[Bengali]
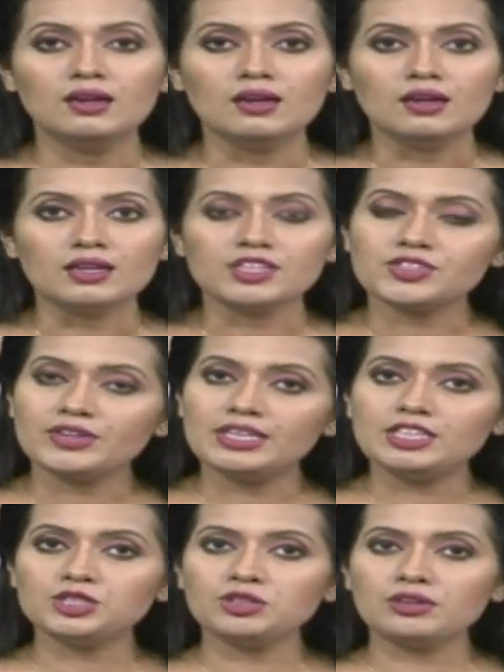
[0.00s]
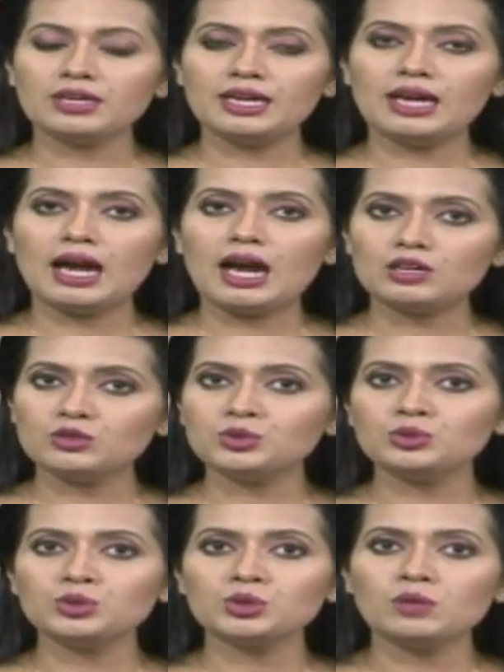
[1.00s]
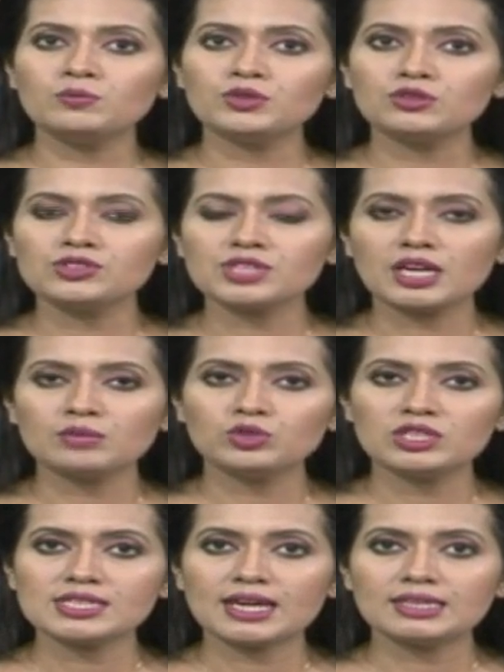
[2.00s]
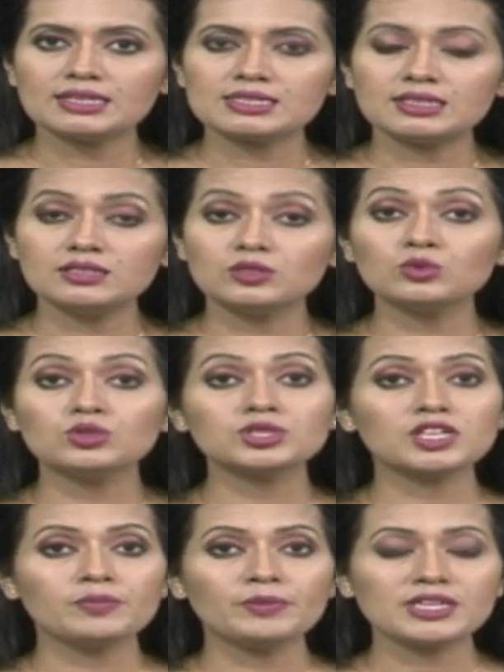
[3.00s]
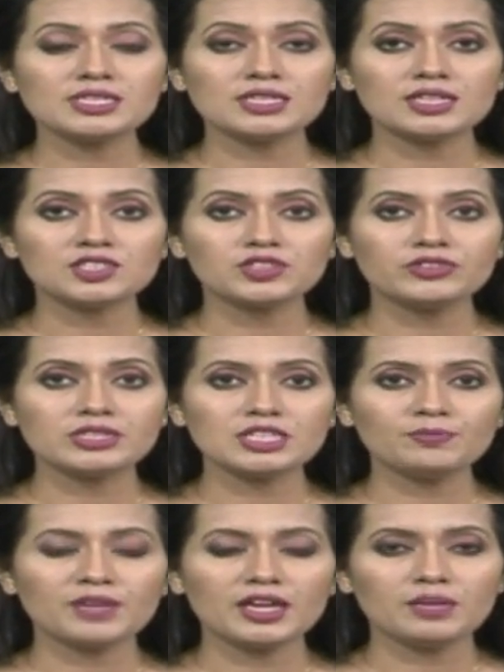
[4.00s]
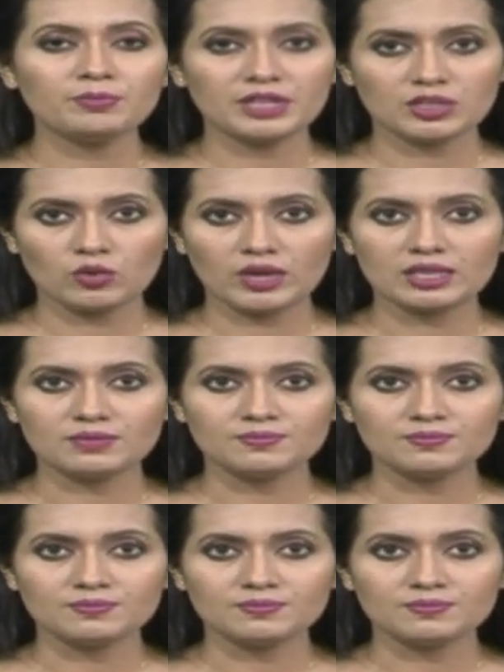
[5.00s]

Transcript: ইসরায়েলের সঙ্গে আরও সুসম্পর্ক চান বলে জানিয়েছেন তুরস্কের প্রেসিডেন্ট রিসেপ তাইয়েব এরদোয়ান